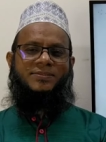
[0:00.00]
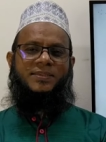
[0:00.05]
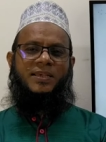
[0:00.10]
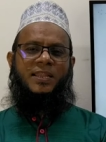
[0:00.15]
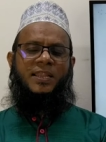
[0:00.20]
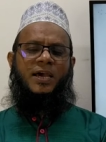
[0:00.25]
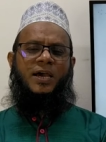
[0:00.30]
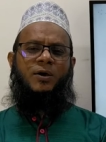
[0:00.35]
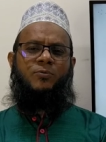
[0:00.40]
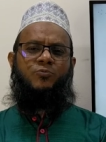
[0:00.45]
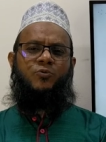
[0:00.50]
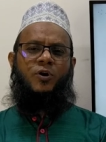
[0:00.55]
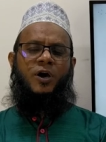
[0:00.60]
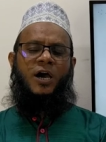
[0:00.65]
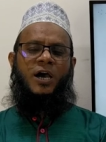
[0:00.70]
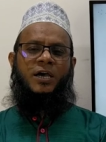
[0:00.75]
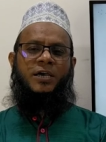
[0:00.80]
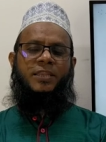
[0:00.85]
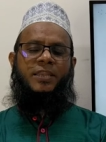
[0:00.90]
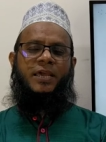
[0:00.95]
আসসালামু
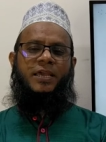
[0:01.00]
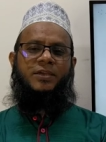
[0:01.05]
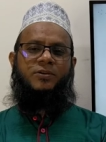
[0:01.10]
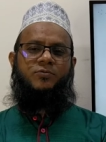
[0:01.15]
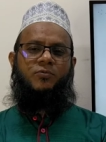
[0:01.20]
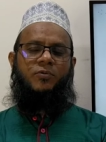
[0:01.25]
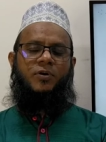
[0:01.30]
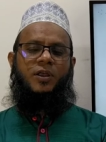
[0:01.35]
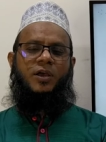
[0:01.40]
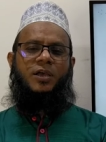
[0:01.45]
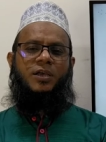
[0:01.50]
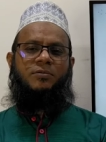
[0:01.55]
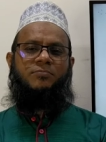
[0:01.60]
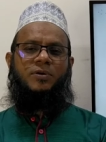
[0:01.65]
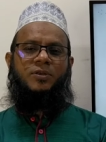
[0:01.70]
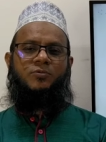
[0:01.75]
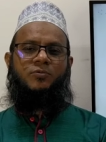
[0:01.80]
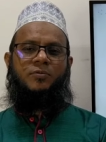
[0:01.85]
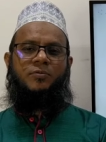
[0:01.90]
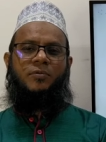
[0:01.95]
আলাইকুম
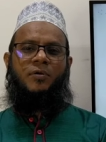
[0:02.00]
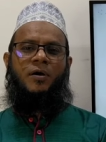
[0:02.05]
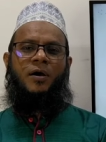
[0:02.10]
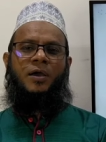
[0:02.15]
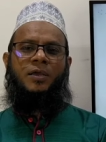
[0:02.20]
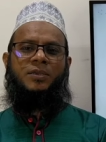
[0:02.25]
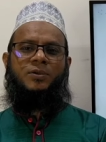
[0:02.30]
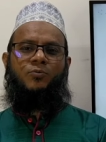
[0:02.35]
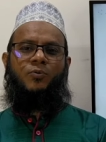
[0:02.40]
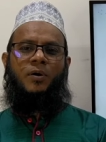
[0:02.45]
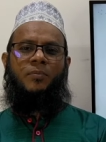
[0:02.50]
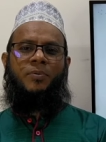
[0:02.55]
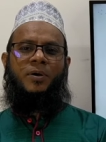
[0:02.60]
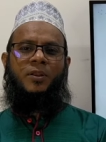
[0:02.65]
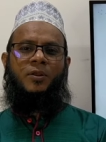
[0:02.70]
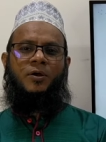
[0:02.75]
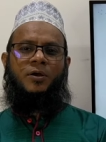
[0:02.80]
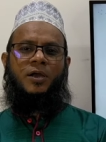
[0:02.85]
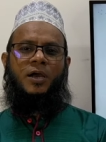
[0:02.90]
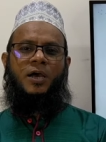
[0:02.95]
রহমতুল্লাহি
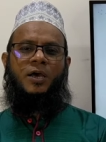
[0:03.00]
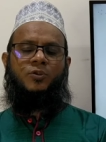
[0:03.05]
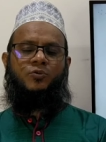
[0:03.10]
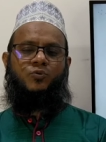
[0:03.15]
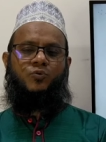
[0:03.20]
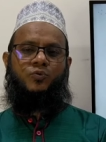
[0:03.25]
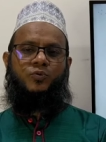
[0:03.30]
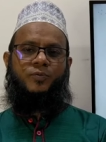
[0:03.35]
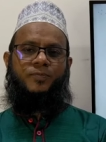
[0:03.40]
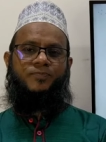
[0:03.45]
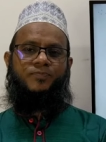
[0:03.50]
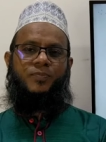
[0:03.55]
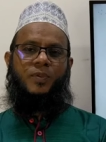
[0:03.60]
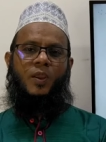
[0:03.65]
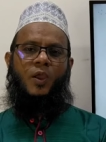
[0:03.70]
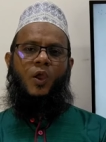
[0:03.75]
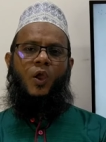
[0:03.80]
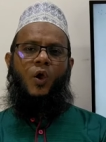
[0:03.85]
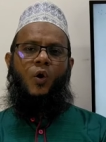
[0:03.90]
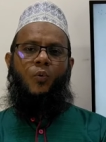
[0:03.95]
ওবরাকাতুহ
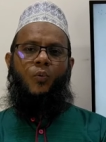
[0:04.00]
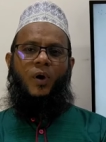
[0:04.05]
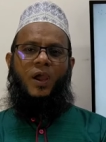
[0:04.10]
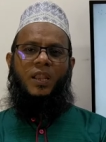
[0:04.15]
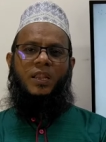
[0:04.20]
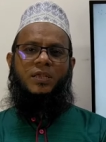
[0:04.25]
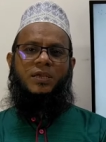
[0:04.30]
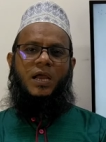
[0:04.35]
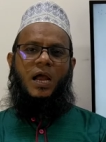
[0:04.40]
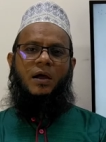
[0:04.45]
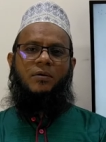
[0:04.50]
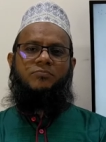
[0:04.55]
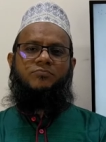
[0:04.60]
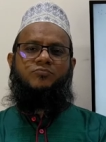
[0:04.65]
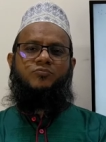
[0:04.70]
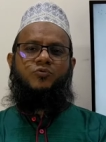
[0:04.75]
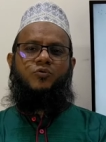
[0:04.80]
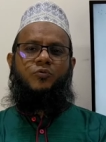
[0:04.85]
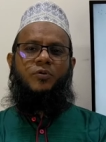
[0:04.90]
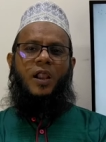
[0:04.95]
ওয়েলকাম
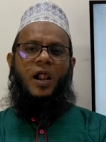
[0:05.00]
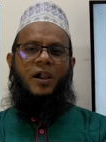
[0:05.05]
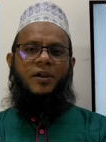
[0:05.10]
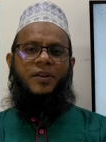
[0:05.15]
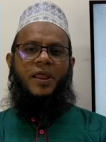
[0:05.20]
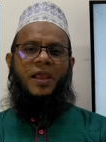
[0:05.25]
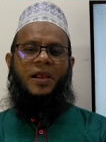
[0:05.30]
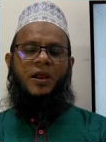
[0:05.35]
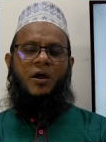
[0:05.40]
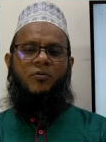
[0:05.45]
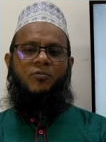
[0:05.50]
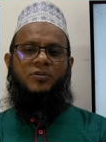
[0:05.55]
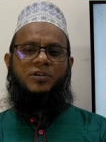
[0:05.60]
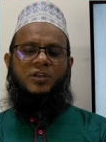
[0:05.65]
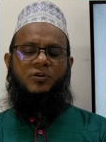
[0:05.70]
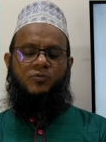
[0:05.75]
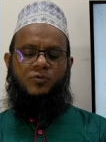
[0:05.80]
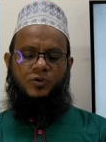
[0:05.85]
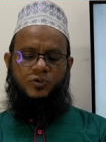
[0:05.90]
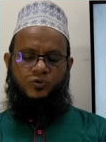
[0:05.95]
টু লার্ন
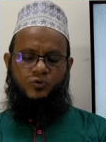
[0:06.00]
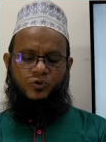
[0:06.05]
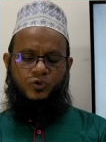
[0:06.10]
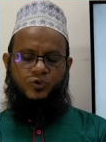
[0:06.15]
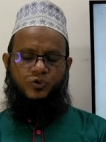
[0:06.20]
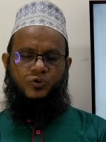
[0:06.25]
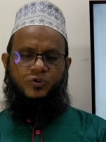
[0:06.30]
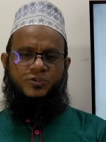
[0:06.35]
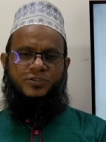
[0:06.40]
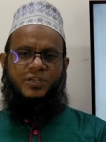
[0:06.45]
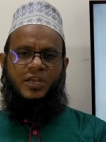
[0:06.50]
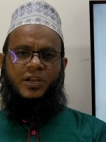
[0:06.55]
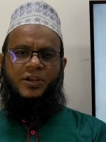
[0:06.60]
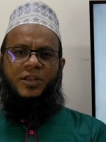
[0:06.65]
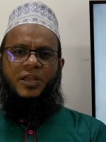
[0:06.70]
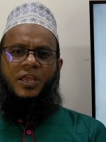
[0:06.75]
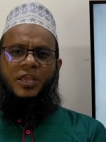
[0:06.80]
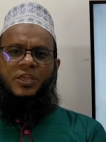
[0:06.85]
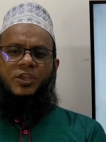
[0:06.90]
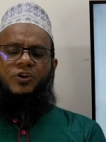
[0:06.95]
অ্যাকাউন্টিং উইথ নজরুল
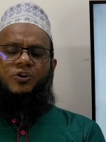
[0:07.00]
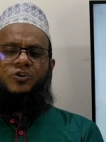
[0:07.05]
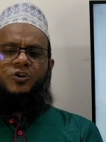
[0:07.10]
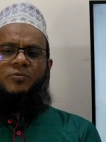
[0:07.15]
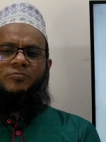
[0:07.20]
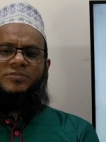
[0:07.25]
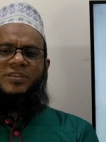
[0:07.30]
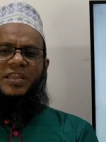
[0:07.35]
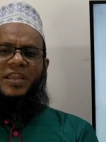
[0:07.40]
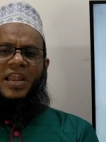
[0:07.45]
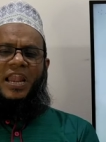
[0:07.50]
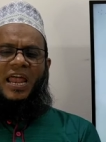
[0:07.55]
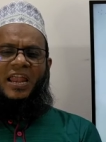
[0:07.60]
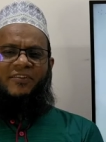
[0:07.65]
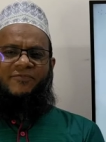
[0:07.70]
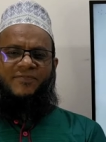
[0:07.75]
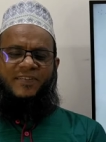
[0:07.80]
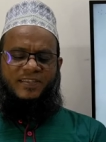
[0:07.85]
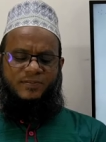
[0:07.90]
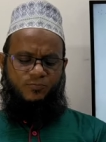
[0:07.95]
স্যার ইউটিউব চ্যানেল
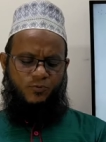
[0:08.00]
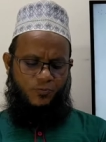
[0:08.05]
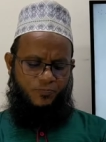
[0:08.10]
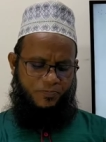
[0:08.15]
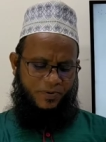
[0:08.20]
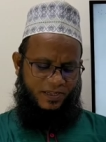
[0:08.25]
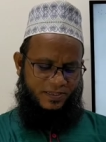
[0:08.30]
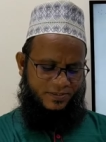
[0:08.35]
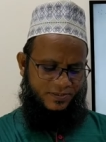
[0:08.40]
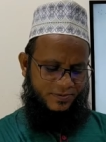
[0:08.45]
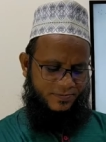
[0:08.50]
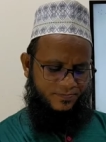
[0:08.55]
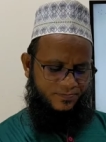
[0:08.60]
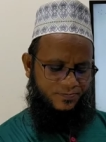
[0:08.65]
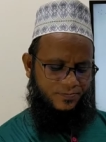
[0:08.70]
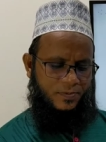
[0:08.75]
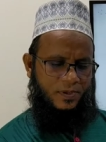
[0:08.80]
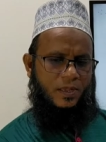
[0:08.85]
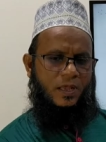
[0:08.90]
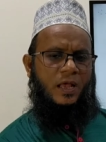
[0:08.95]
অ্যান্ড ফেসবুক পেজ
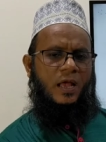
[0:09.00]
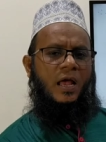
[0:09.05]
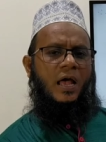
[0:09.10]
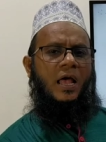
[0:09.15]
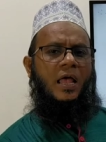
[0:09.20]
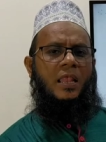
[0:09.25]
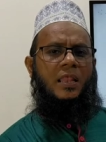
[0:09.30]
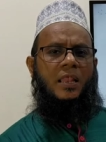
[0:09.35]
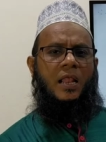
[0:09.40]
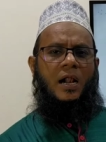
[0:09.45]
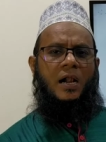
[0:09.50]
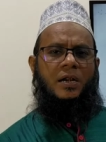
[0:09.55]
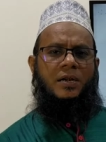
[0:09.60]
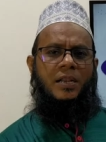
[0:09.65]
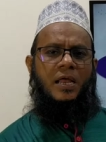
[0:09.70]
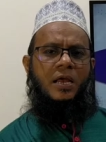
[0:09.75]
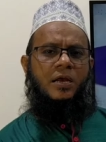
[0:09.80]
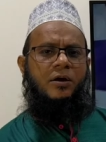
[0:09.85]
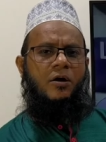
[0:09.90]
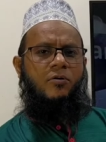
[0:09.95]

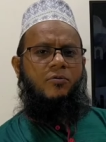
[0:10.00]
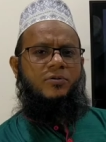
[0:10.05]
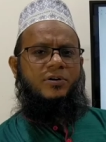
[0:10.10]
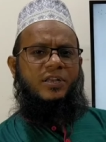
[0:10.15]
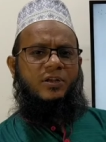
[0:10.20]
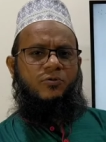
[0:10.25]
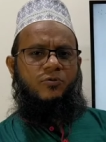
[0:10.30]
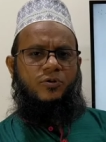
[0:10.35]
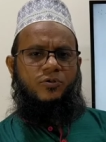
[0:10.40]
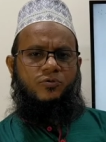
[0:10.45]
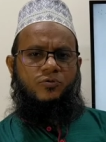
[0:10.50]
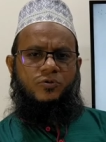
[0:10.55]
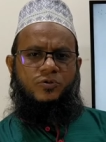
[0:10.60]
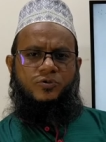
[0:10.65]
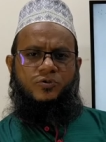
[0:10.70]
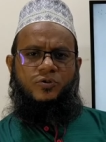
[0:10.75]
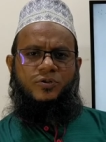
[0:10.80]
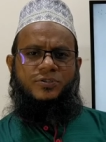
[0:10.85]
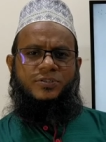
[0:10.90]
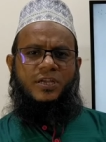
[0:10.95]
লার্ন অ্যাকাউন্টিং উইথ
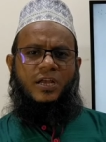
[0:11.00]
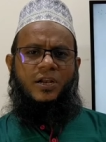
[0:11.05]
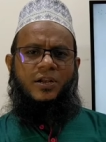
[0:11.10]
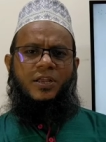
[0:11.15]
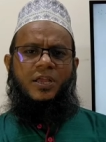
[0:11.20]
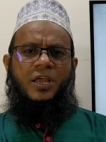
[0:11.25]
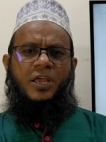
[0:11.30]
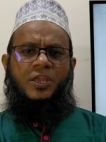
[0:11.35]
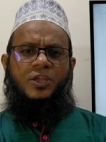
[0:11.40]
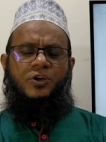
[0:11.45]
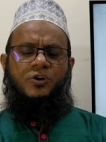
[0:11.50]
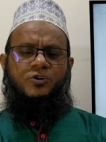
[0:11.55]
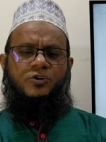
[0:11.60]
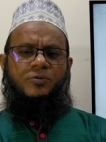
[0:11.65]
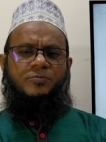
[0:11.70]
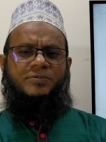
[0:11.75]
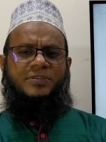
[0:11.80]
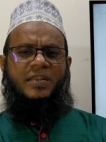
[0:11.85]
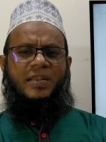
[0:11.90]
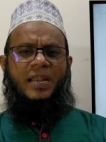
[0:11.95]
নজরুল স্যার
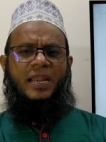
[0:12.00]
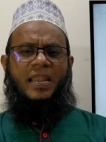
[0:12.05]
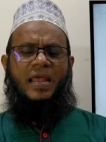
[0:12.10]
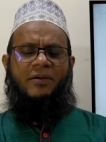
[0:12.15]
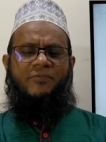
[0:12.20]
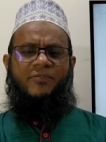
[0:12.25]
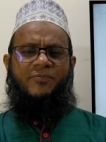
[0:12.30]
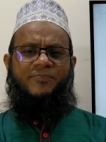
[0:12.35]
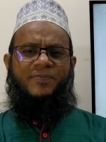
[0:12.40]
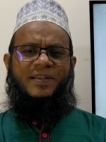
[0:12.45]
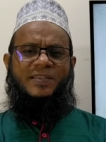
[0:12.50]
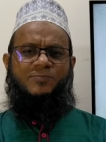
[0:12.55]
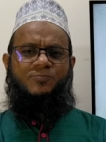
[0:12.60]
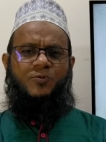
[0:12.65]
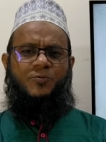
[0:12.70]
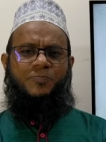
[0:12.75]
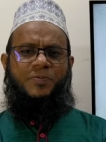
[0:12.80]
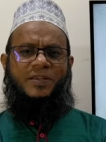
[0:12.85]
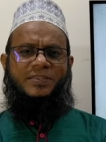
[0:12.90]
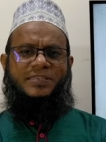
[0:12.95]
ইউটিউব চ্যানেল এবং
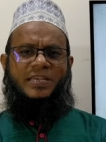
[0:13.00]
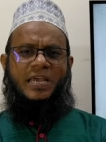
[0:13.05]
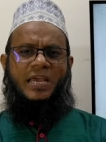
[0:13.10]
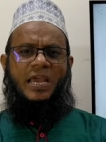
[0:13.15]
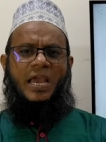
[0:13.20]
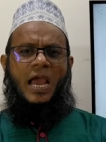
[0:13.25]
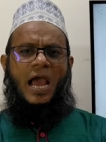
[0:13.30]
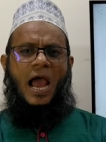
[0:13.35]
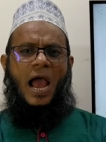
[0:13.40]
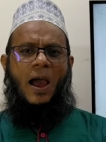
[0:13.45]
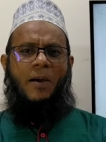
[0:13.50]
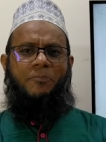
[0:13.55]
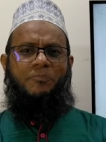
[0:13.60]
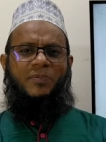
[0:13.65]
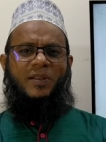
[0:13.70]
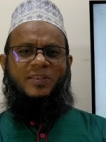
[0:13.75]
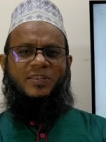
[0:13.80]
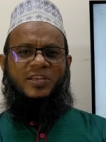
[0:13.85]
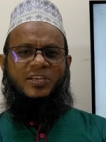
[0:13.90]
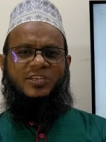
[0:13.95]
ফেসবুক পেজে
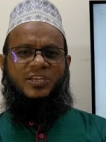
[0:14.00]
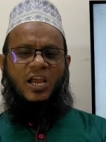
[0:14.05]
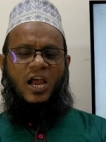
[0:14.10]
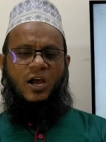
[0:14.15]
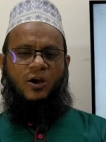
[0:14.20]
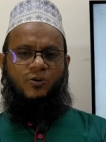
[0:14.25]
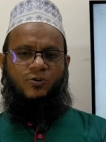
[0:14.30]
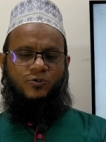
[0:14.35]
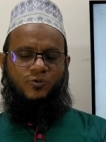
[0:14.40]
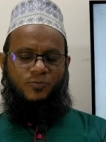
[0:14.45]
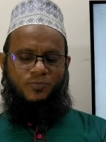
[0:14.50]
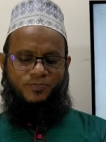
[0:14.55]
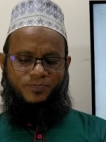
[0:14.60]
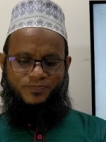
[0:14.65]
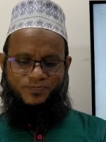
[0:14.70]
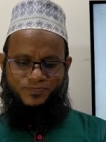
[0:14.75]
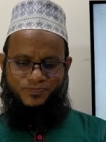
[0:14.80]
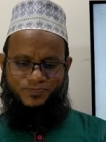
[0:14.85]
আপনাদের স্বাগত